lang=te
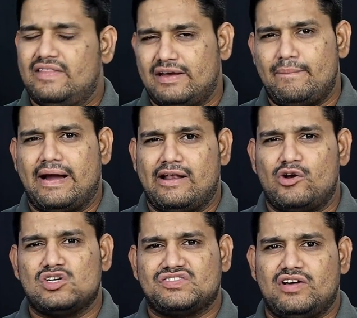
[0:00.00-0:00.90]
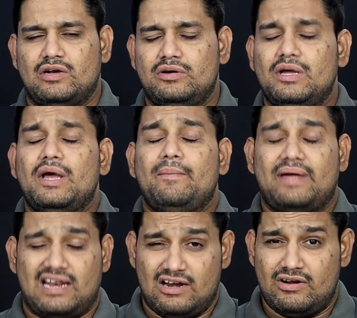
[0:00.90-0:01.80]
లేదంటే బ్యాటిల్ గ్రౌండ్స్ వాళ్ళు
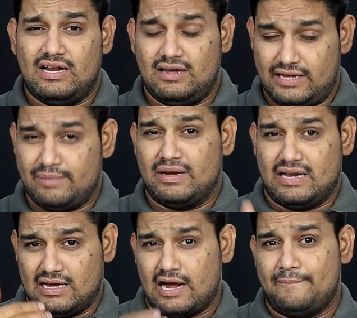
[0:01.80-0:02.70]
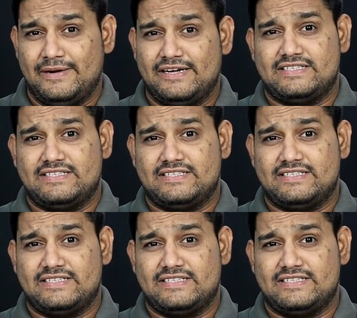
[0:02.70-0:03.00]
మీకు ఎలా ఏమన్నా అప్డేట్